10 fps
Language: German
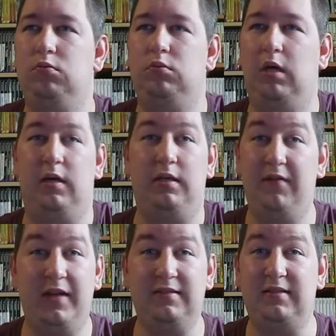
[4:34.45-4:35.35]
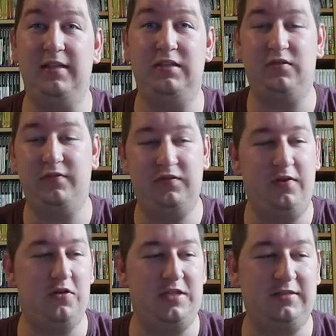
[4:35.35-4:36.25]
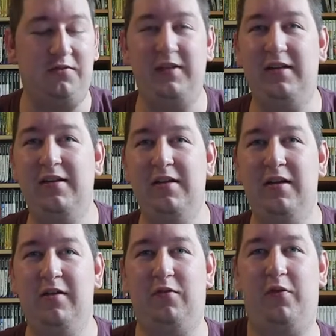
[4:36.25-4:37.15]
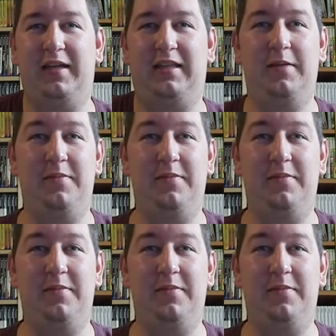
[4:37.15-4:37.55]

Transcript: Ja, ihr werdet sehen, ich, ich will euch nicht zu viel vorwegnehmen.